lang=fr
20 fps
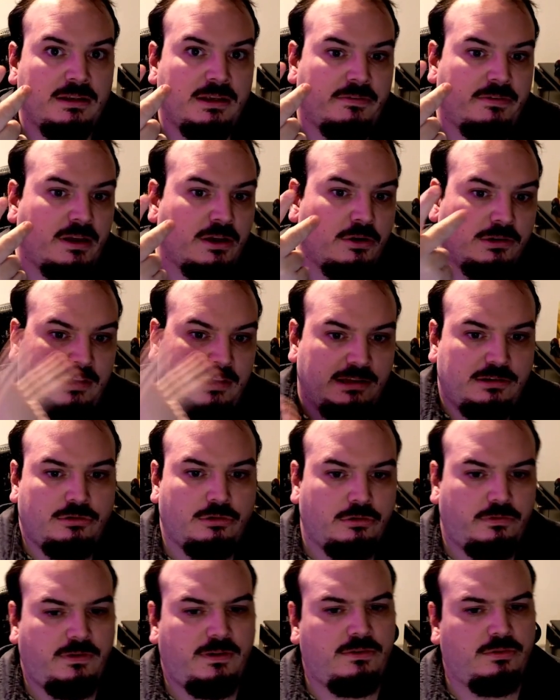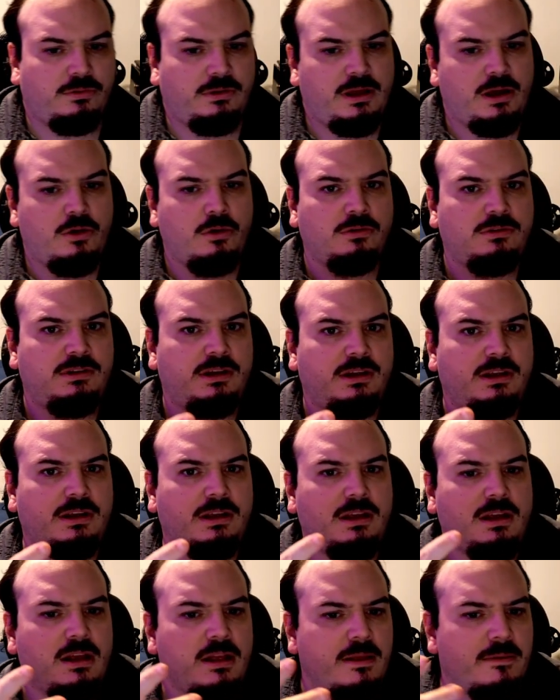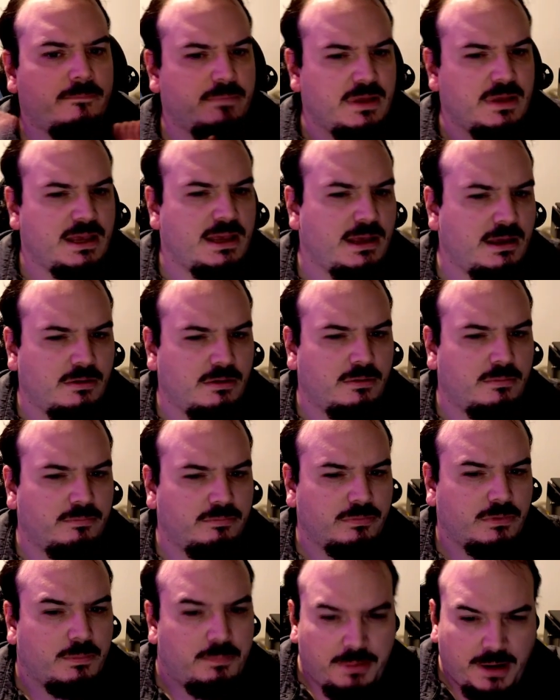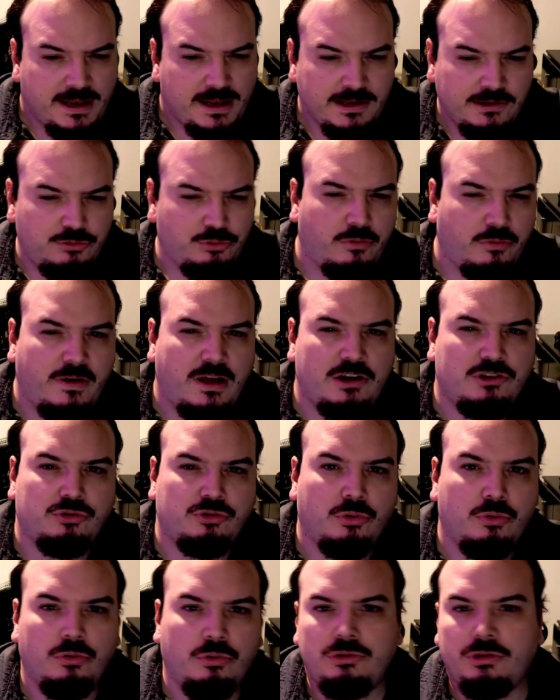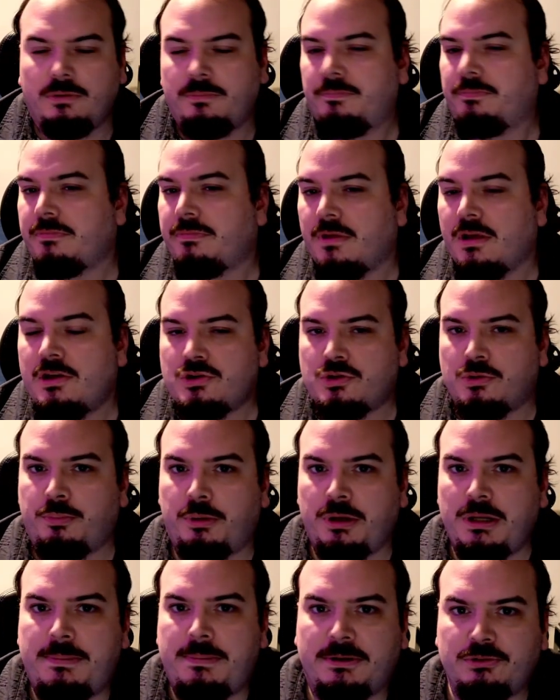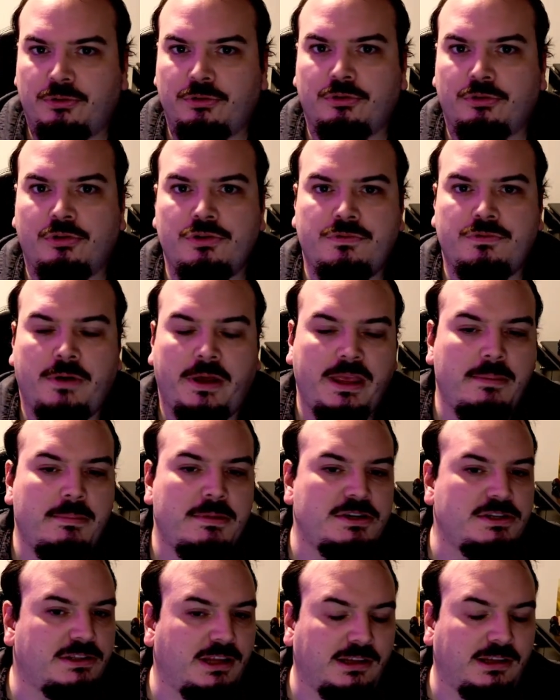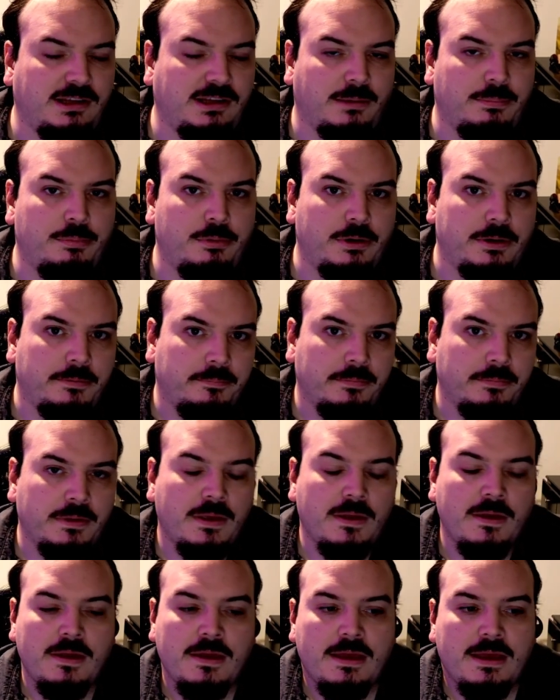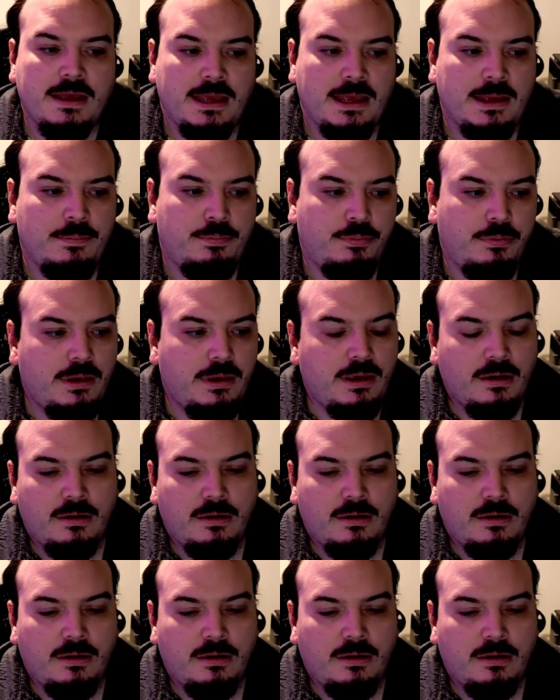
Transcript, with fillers: avait un côté science-fiction d'un côté et planète sauvage de l'autre comprenais pas trop ce que je voyais, mais j'étais interpellé. Et puis,